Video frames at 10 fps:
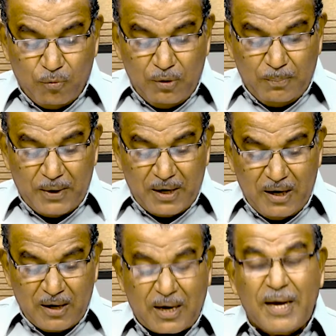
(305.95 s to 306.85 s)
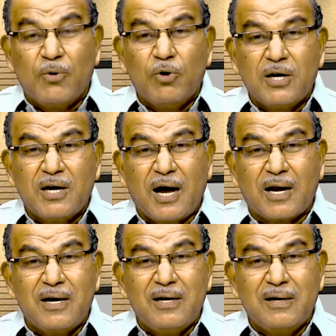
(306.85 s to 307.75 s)
உன் பேரில் கை
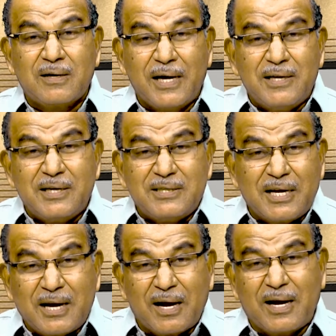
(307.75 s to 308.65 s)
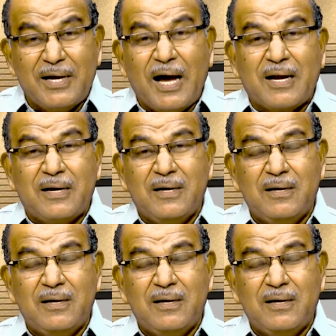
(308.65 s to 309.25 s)
கொட்டுகிறார்கள் கைத்தடிச்சிருக்கிறாங்க யார்